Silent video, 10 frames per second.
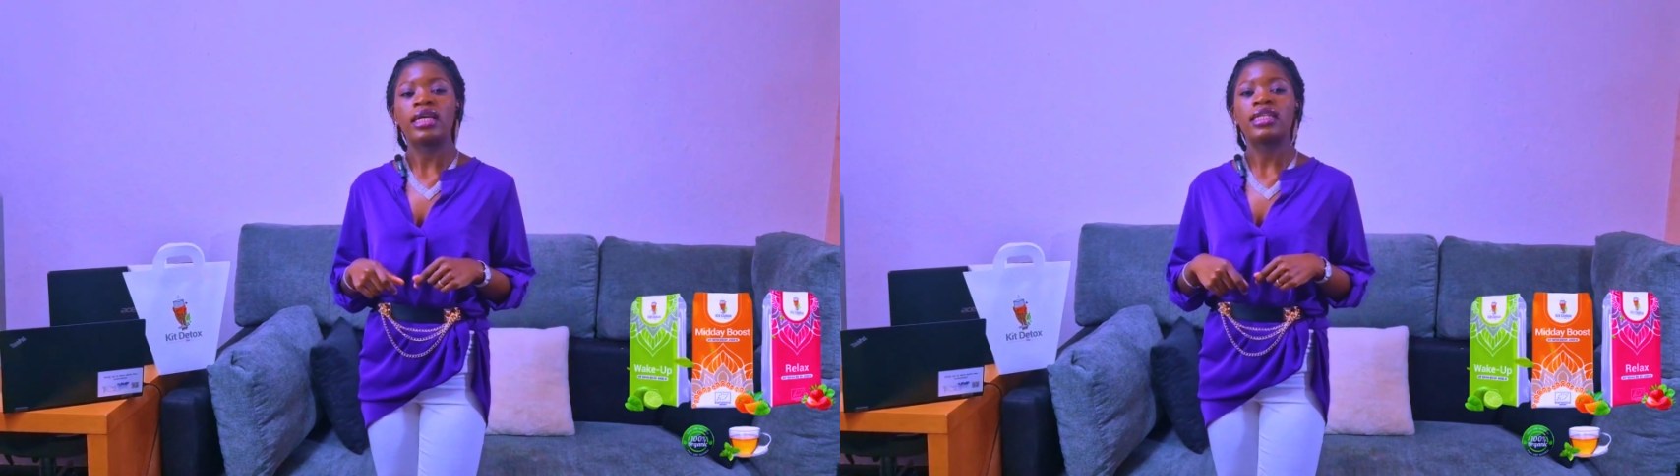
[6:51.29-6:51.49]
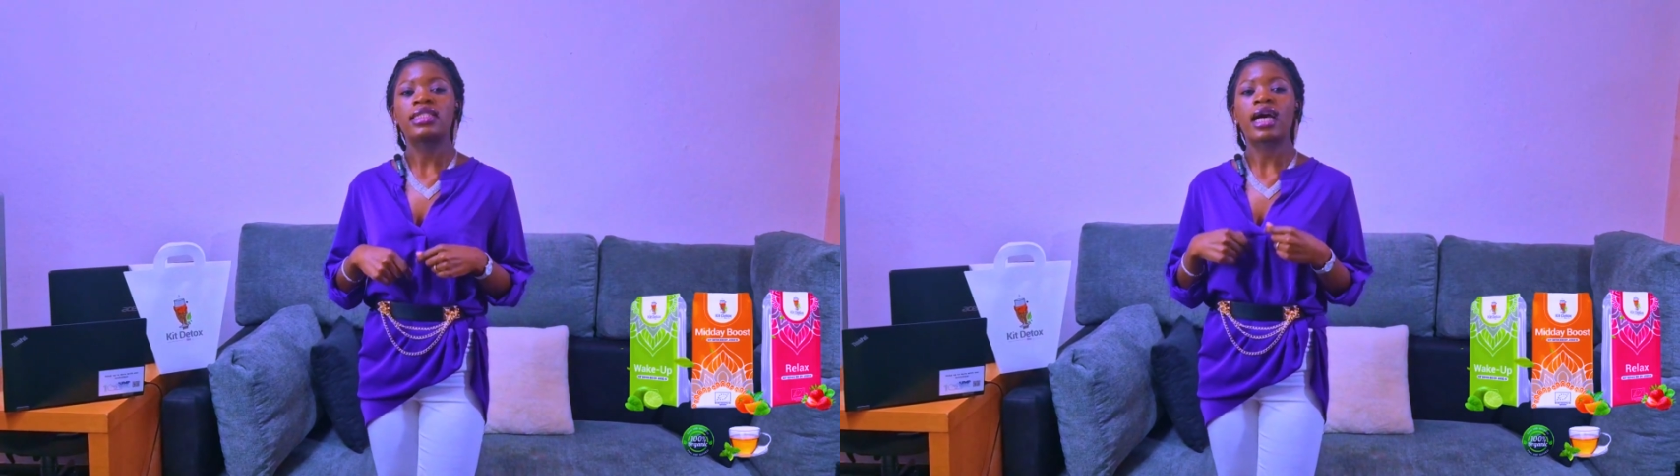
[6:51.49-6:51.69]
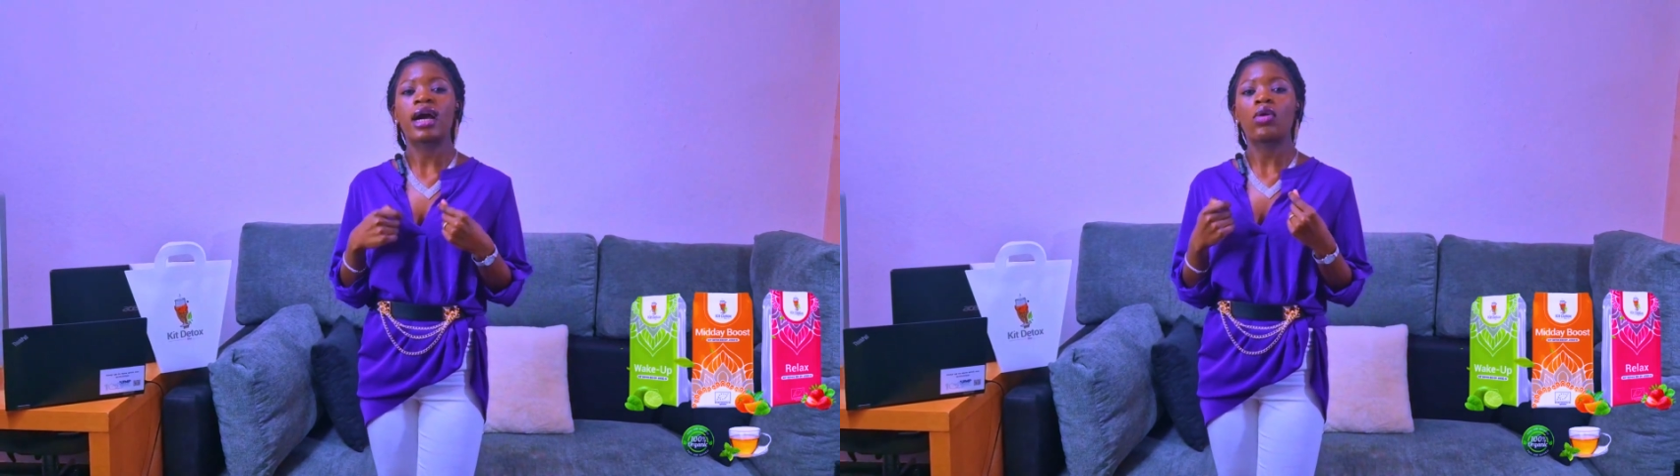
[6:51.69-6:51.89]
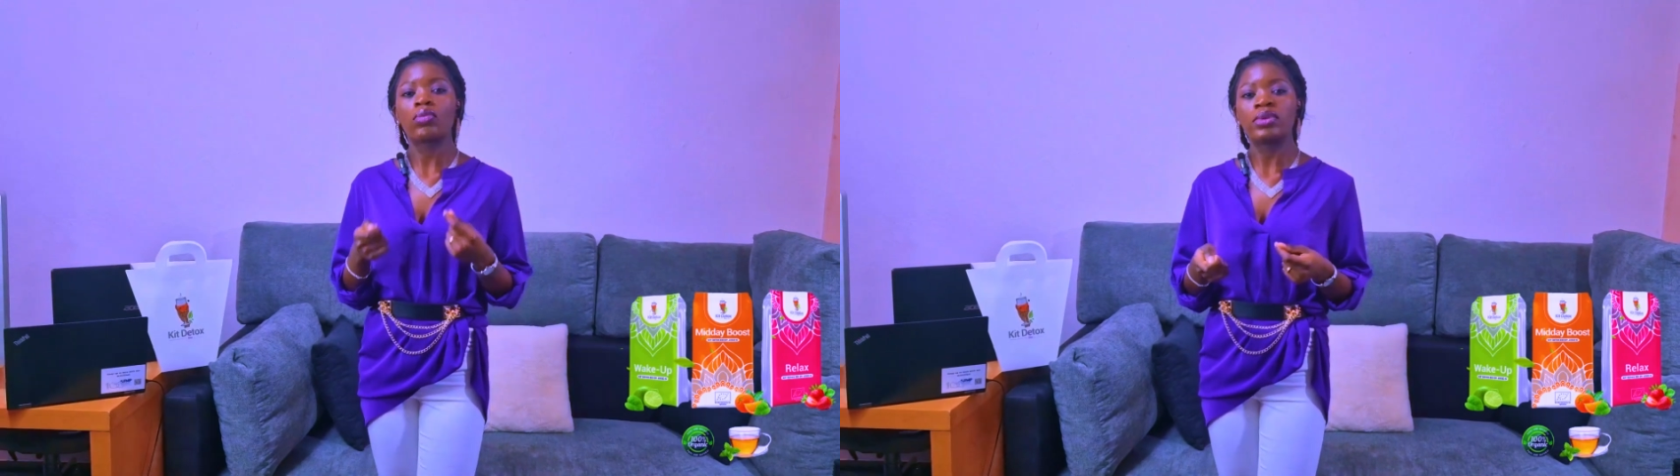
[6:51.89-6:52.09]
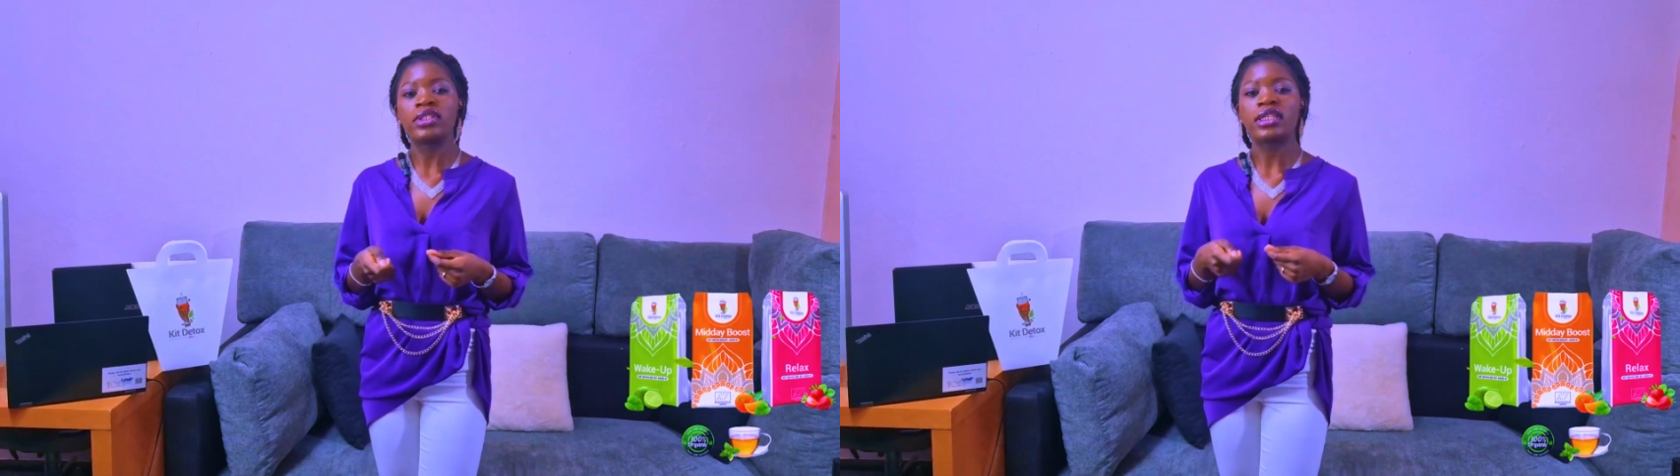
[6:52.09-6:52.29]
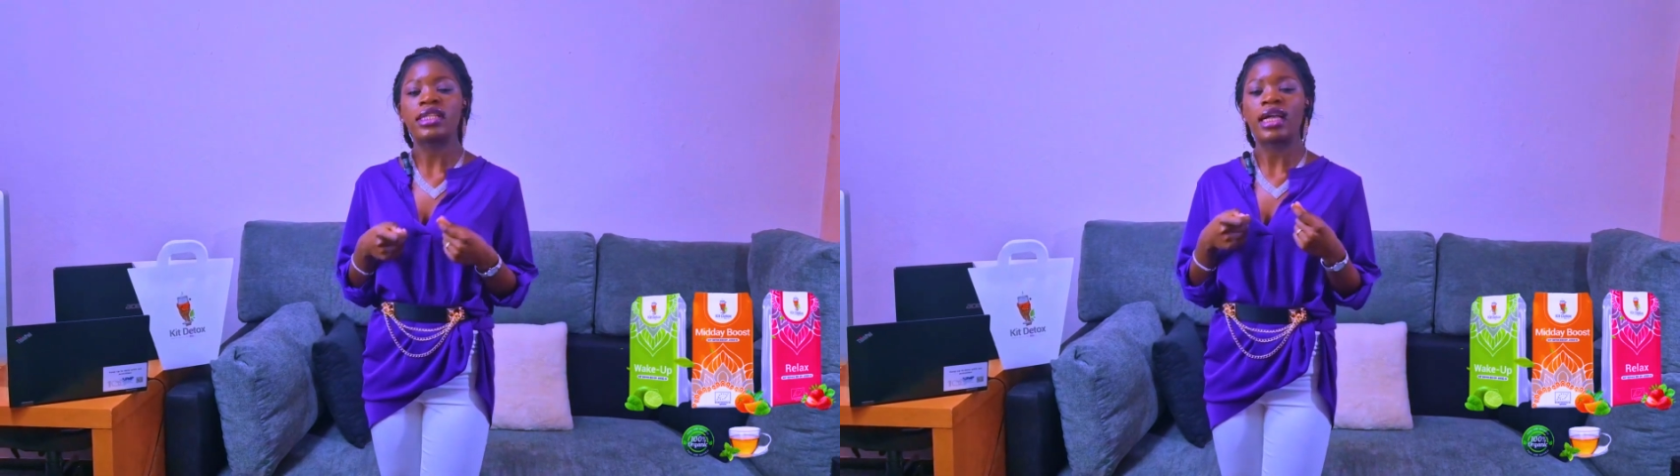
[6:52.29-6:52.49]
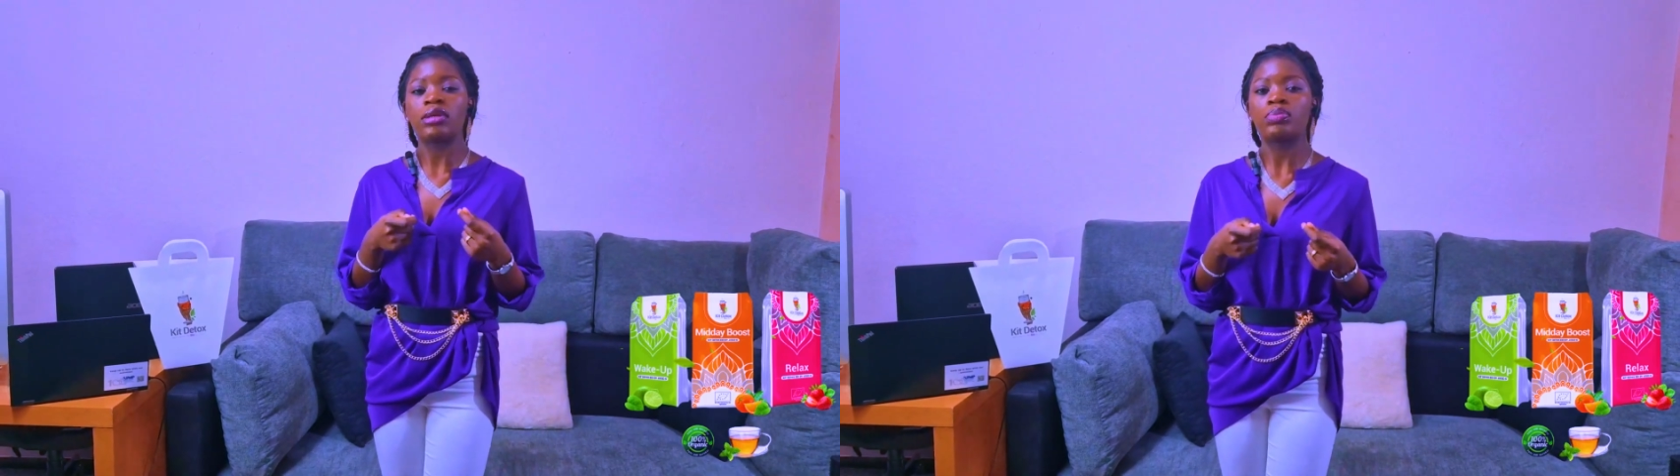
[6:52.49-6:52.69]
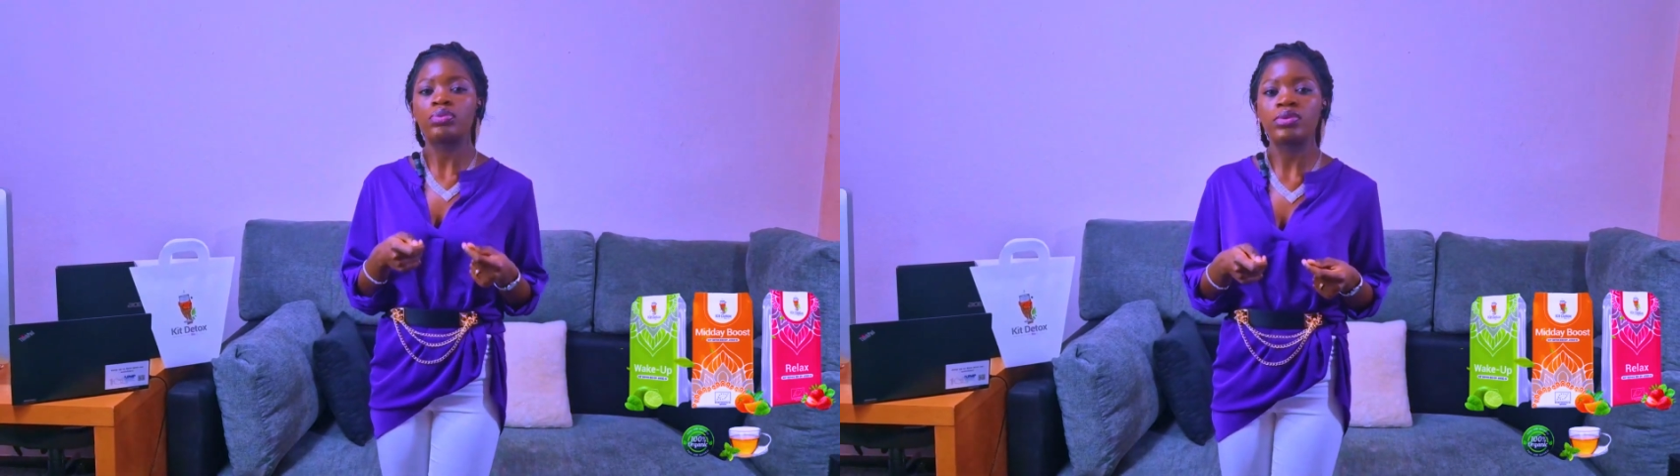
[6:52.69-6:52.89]
il sera obligé
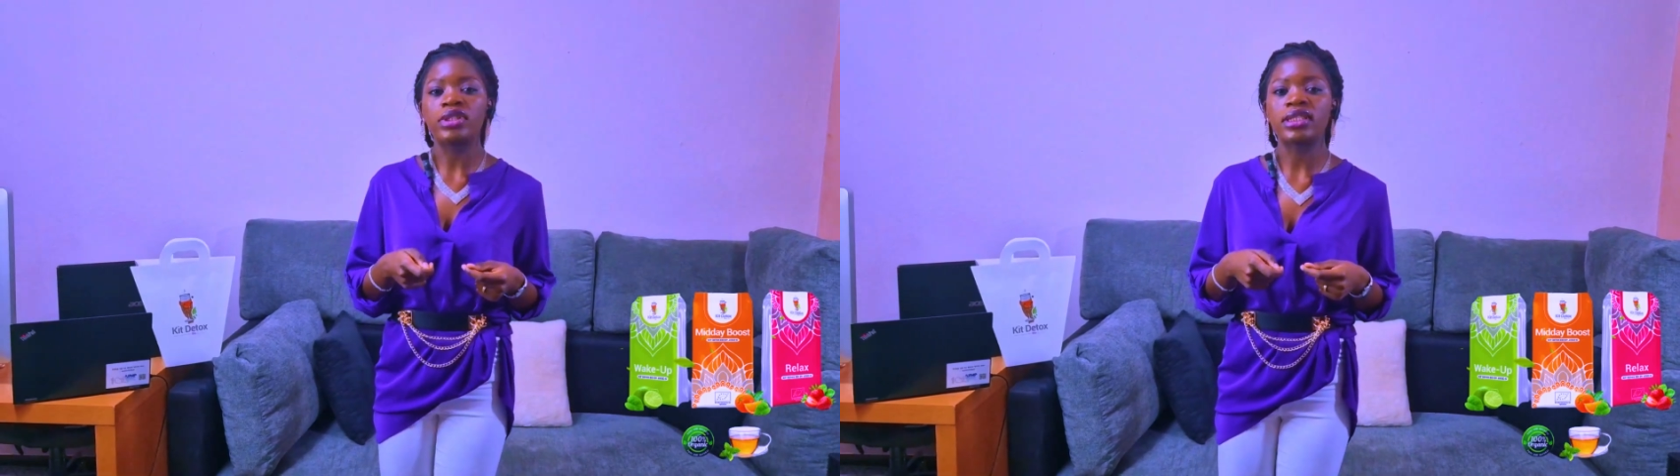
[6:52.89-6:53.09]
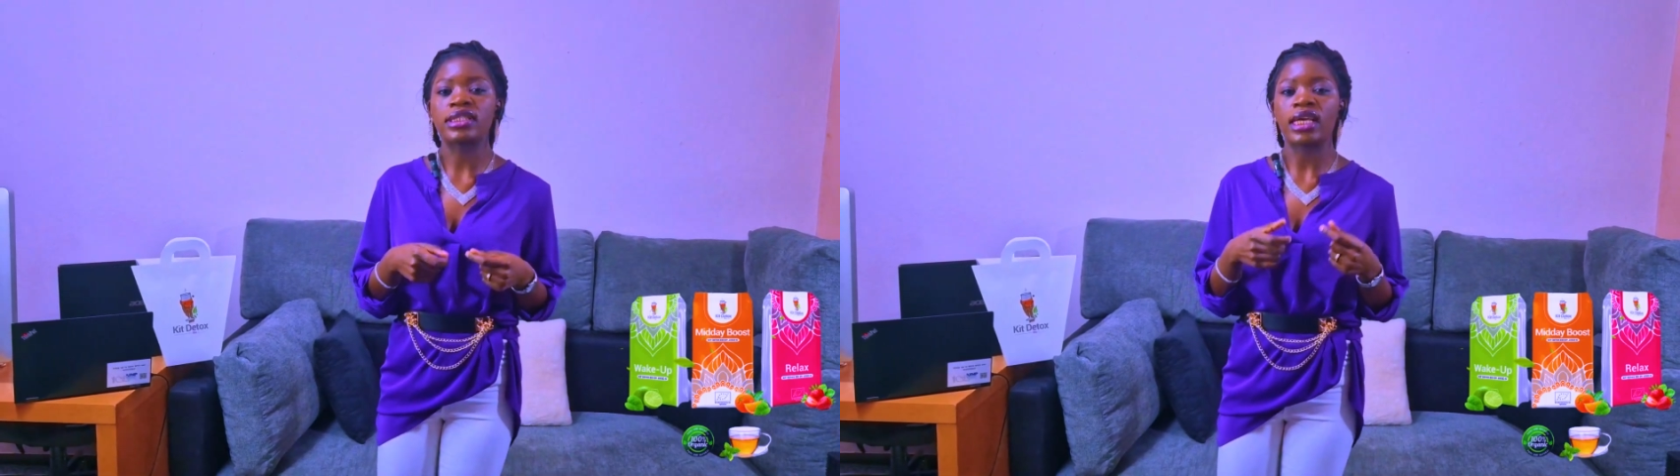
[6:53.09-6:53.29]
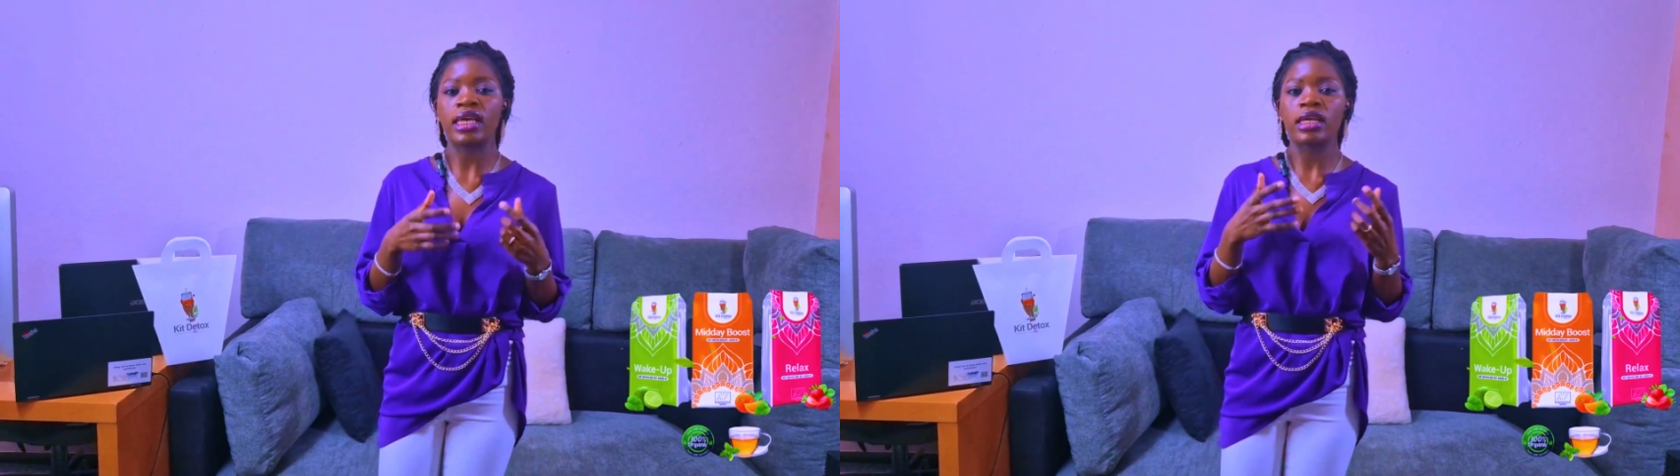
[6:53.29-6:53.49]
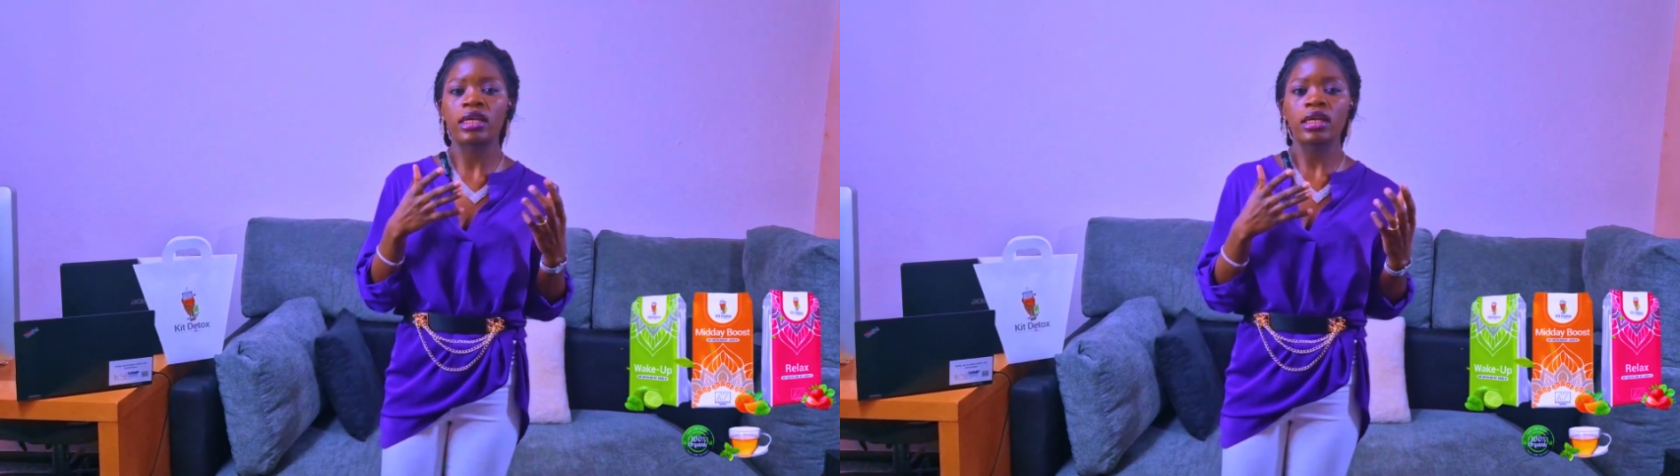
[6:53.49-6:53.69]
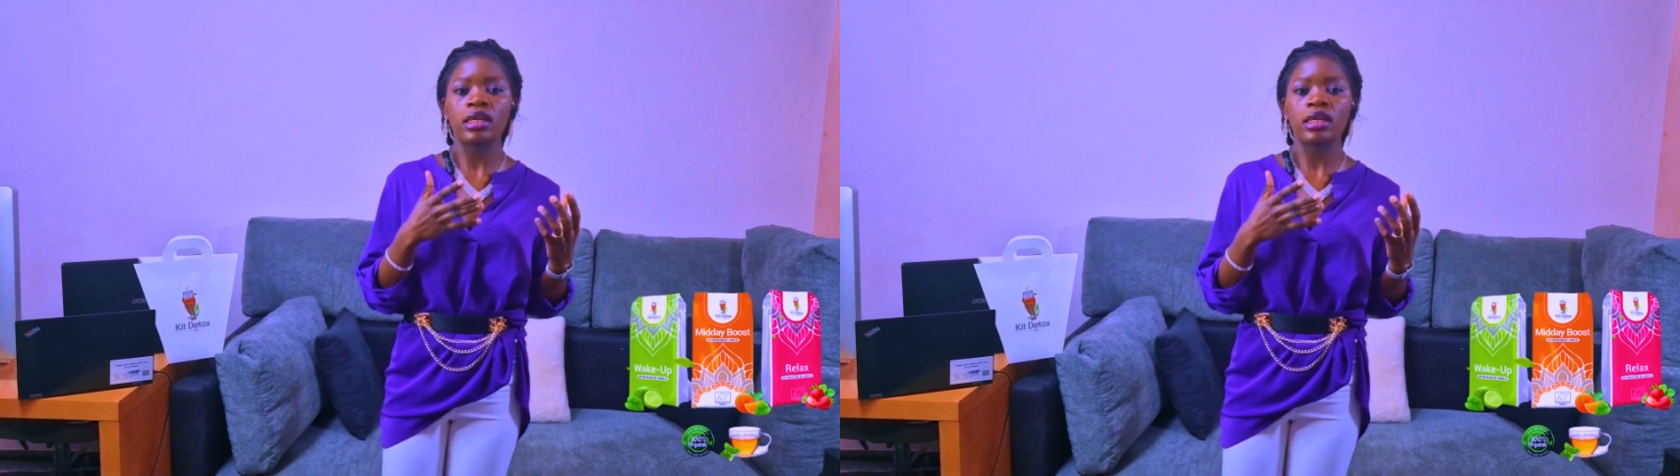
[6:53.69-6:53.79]
d'aller puiser ses,